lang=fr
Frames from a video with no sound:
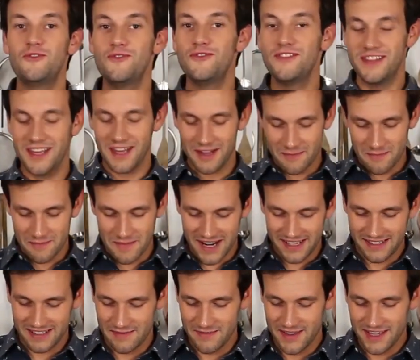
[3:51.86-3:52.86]
du vinaigre
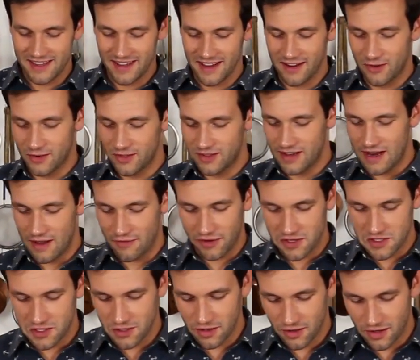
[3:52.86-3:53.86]
balsamique et le côté de la
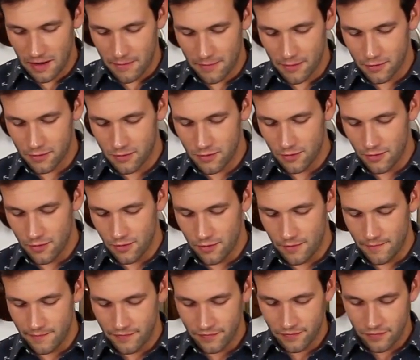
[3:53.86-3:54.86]
fraîcheur qu'apporte
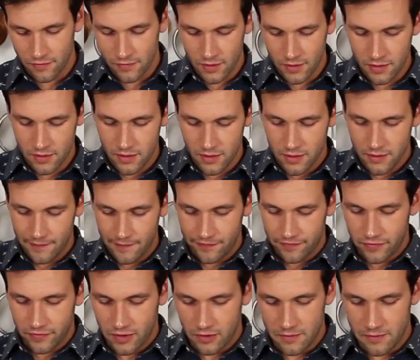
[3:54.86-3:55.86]
le,
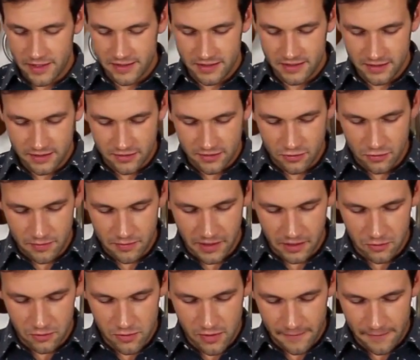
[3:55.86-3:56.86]
le basilic, c'est super
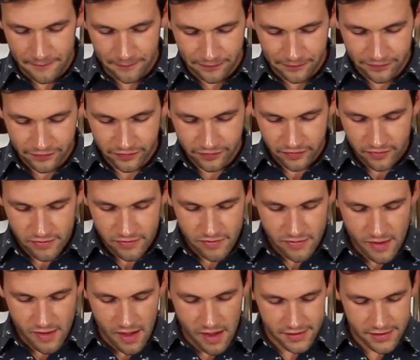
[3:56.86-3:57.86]
cool. Moi,
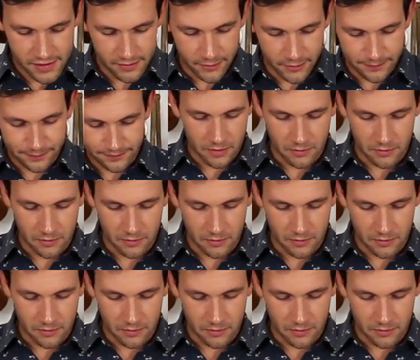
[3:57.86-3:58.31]
hein. c'est bon,